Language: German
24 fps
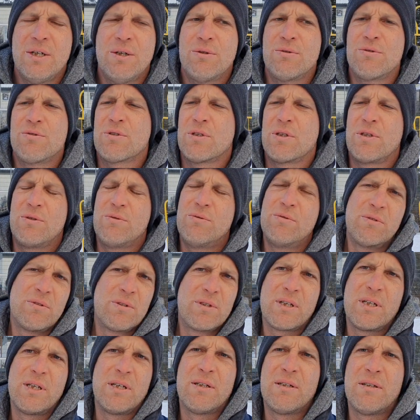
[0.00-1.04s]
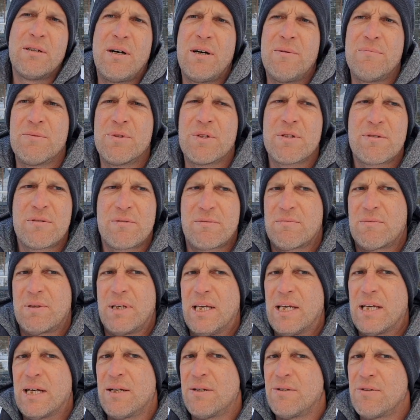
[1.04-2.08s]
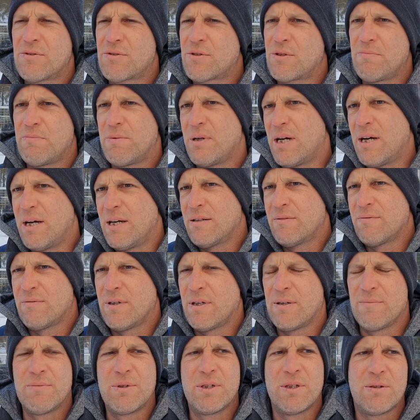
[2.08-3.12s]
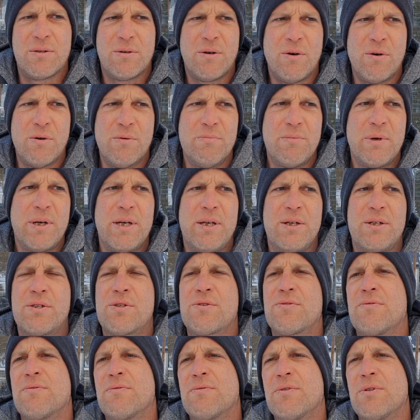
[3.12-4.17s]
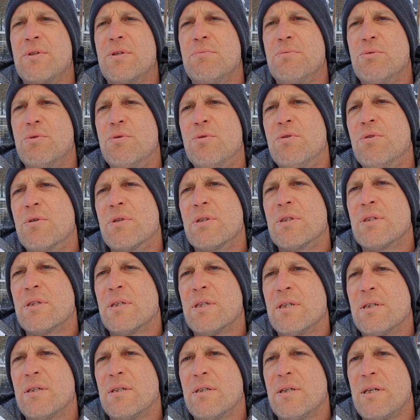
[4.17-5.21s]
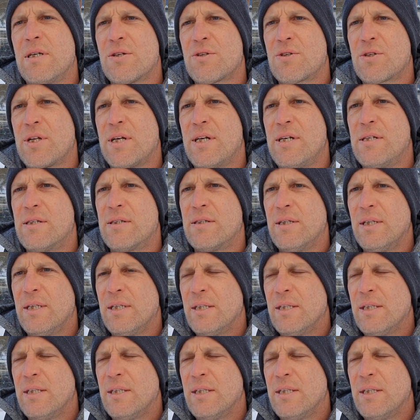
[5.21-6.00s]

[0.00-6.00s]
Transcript: Unsere Jugendtrainer haben das gigantisch geplant. Wir haben eine Homepage für die Buchungen äh, erstellt,